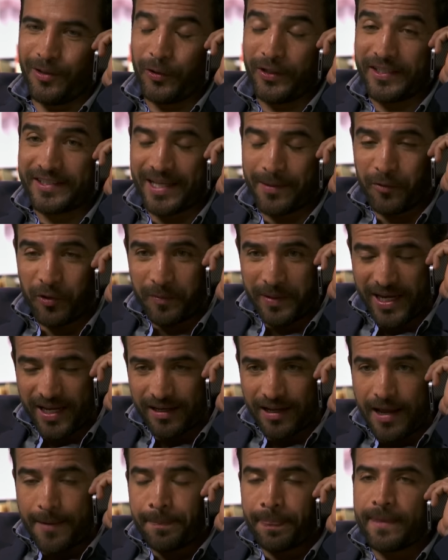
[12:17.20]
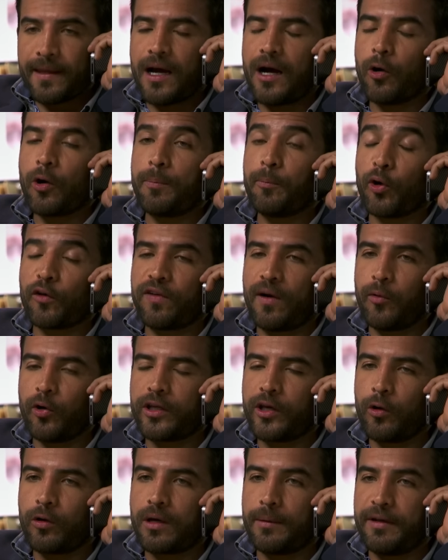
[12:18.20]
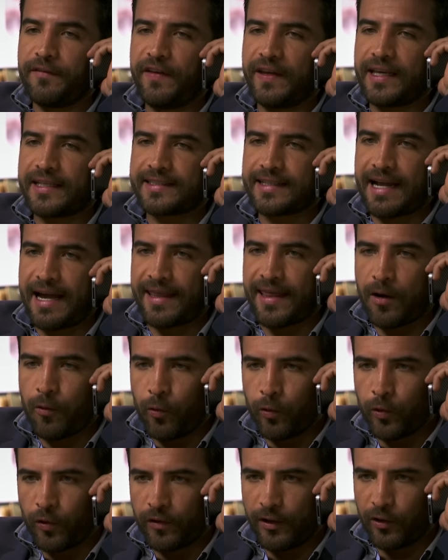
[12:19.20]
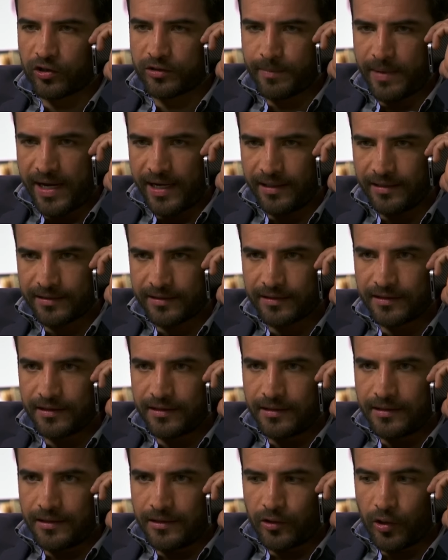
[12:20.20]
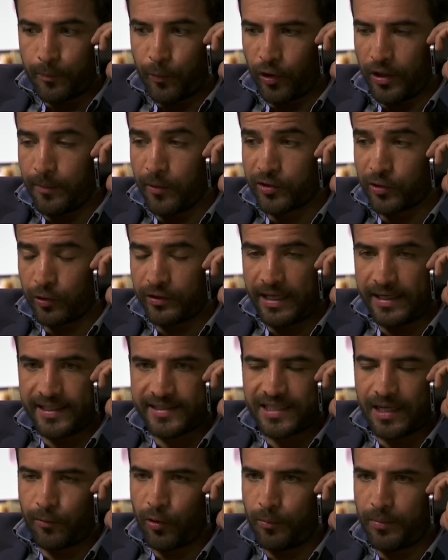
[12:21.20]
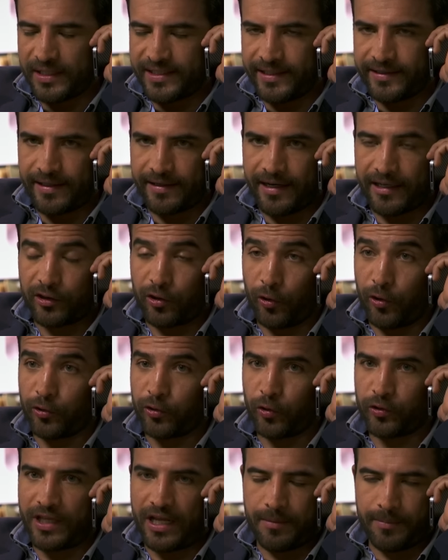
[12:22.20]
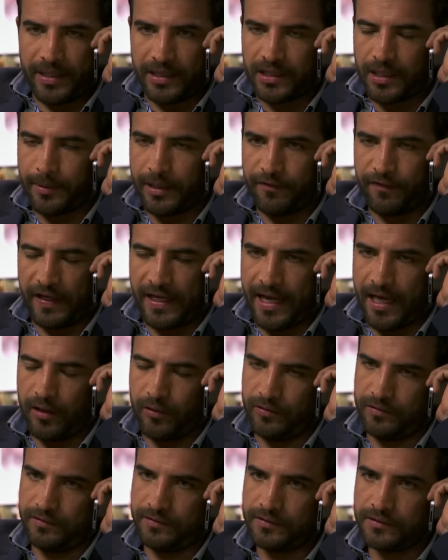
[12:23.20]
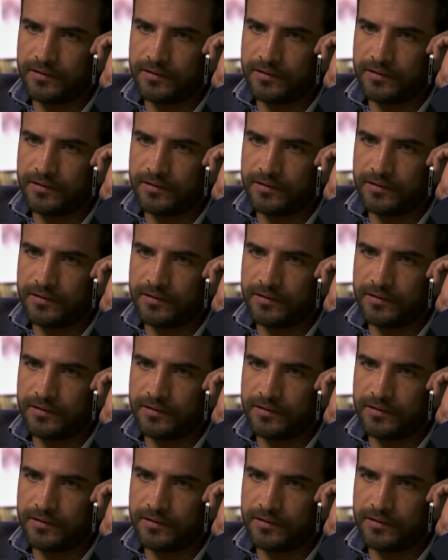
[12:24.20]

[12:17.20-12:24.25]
Oye, está muy bien. Ahora, por favor, quiero que verifiques cada uno de los mails. No podemos soltar esta bomba sin tener todo totalmente verificado.